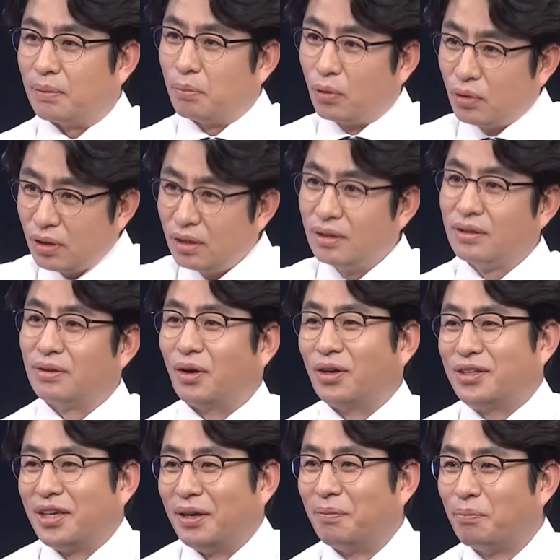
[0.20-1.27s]
본인은
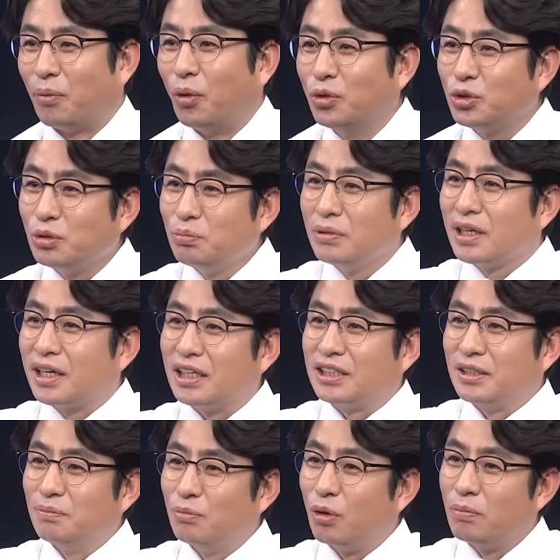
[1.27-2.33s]
어떻게 보수입니까,
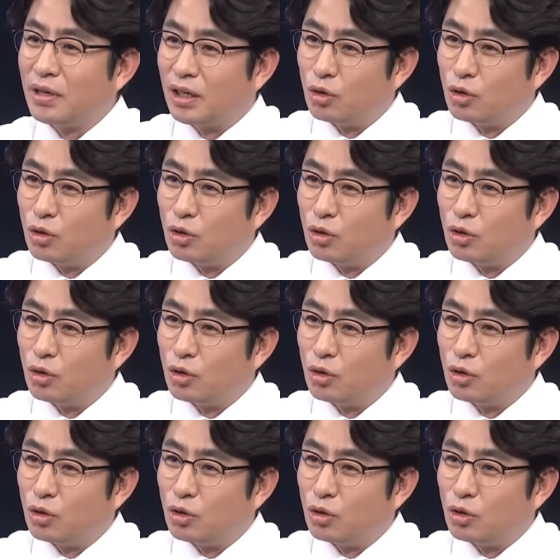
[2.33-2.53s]
진보입니까,